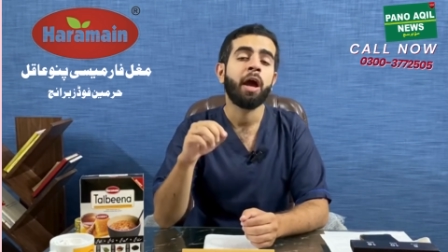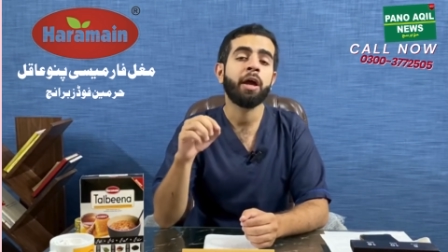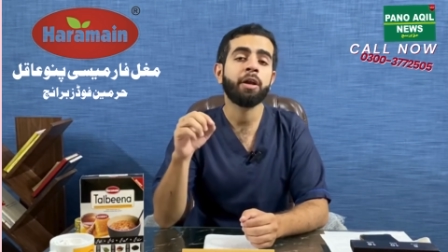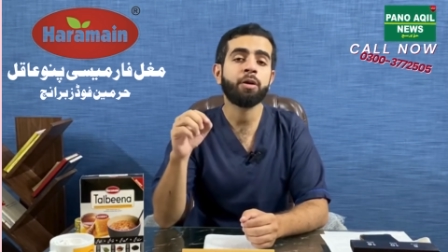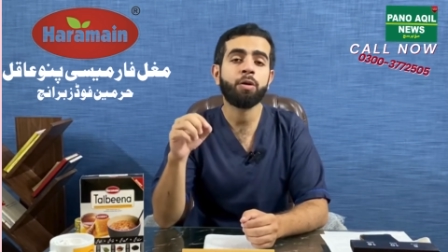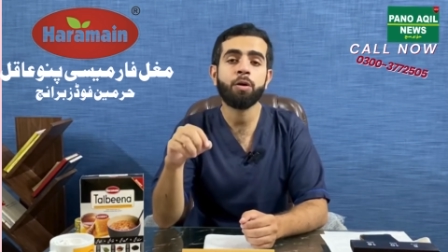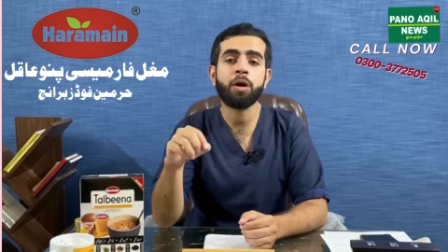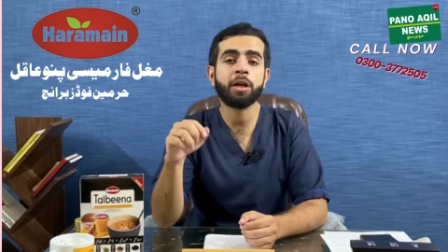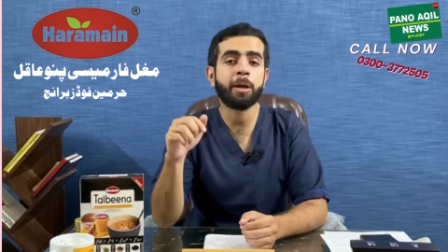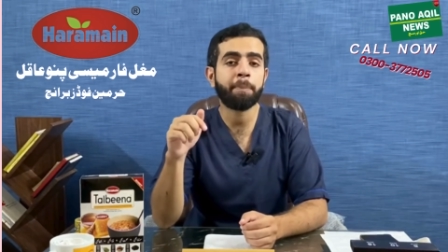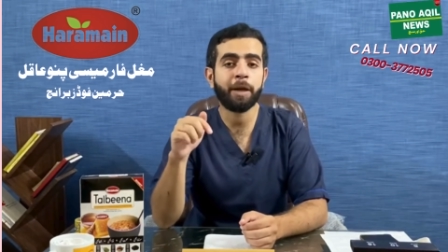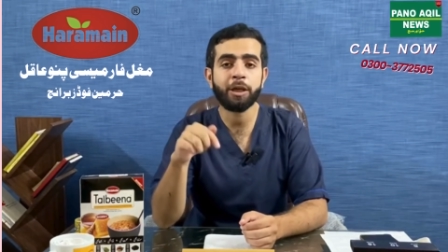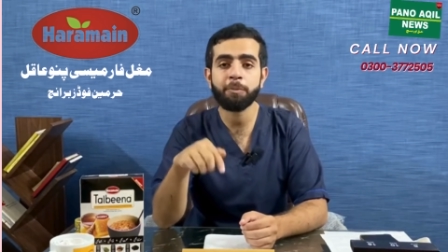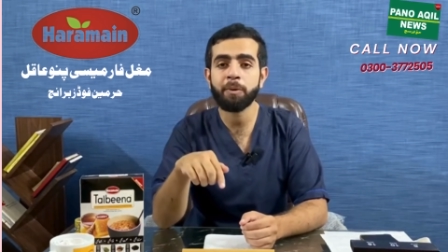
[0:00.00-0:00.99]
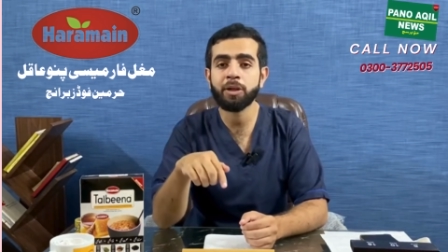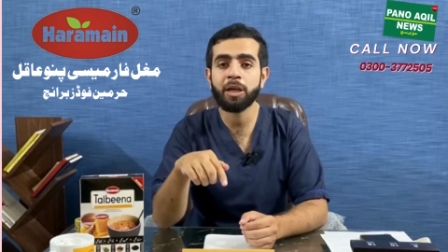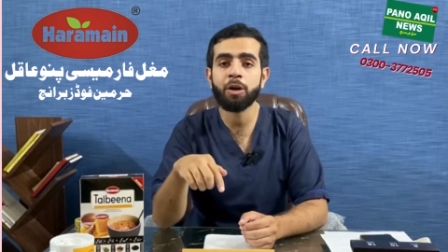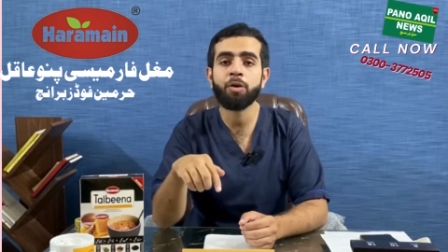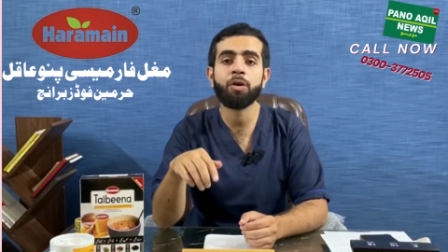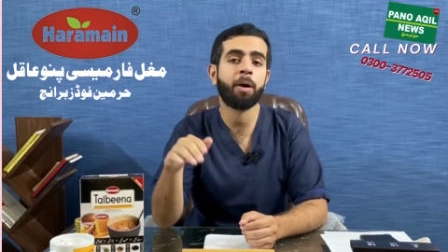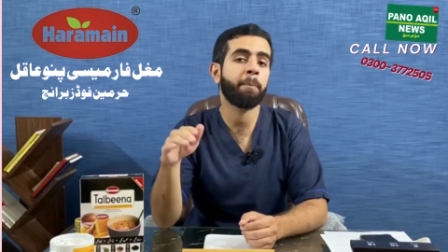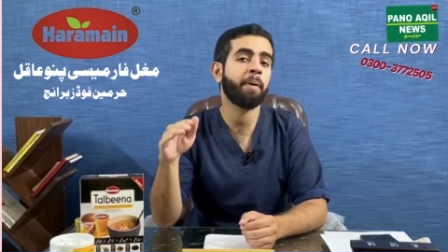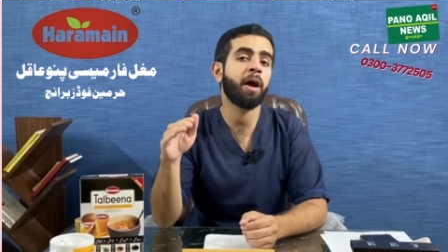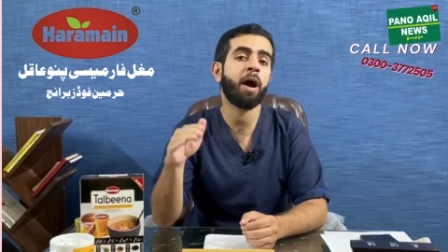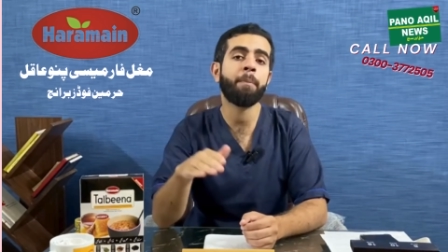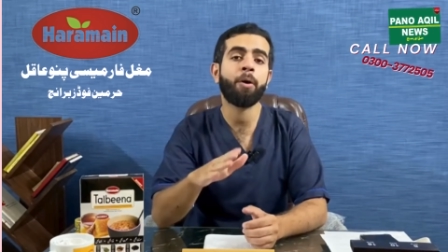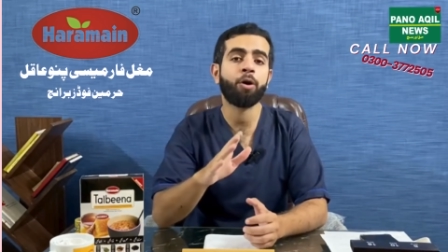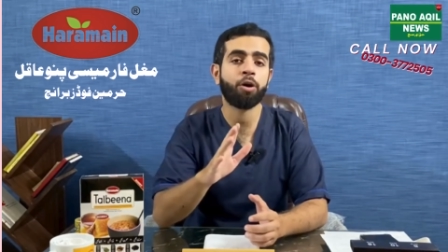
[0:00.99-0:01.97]
इनको इनके पेज पर जाए और अपना
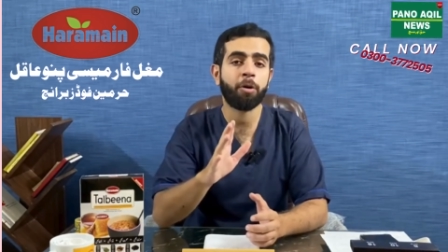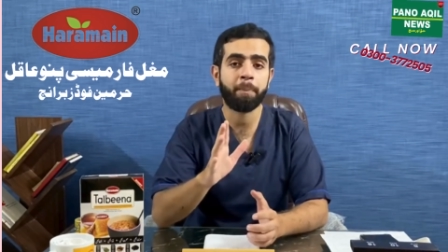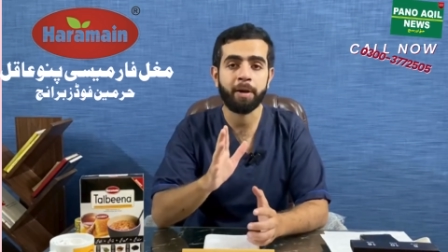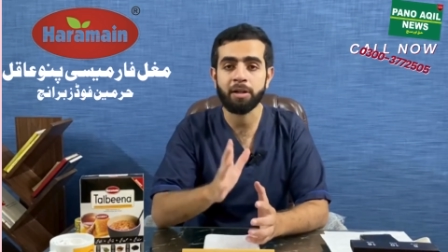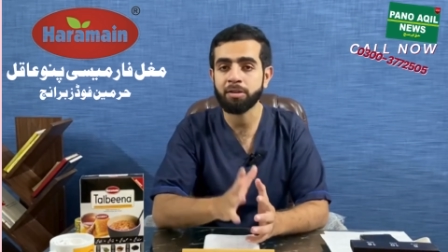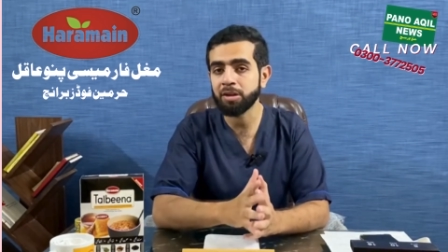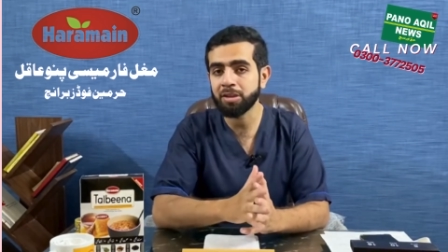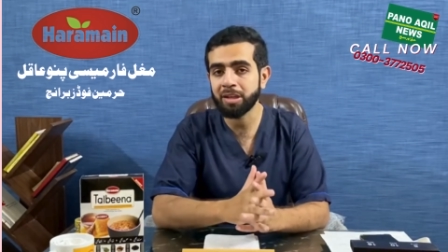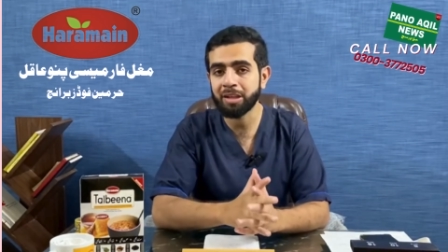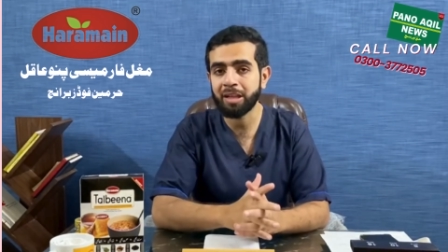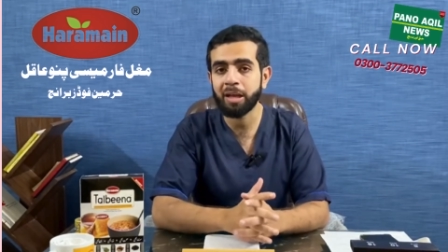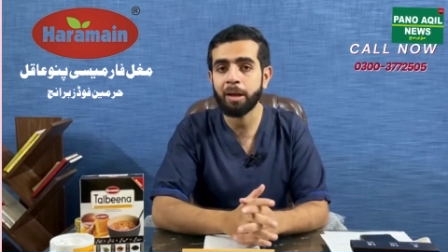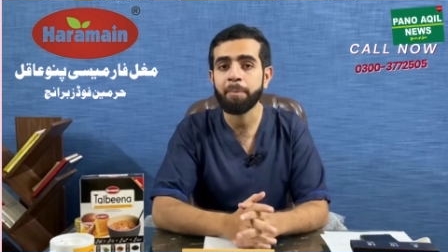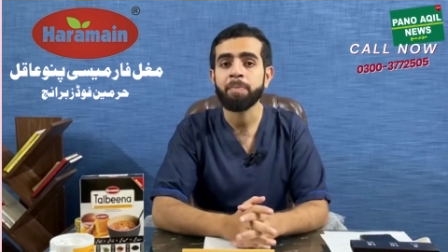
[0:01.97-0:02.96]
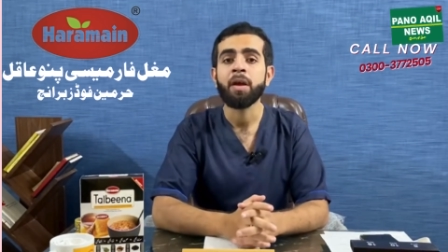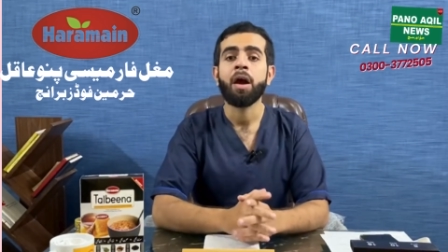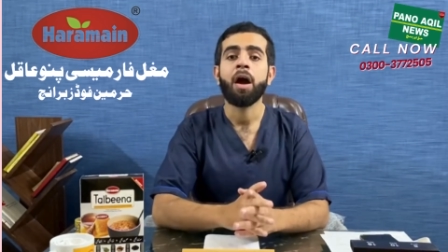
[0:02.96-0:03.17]
आप ऑर्डर प्लेस कर सकते हैं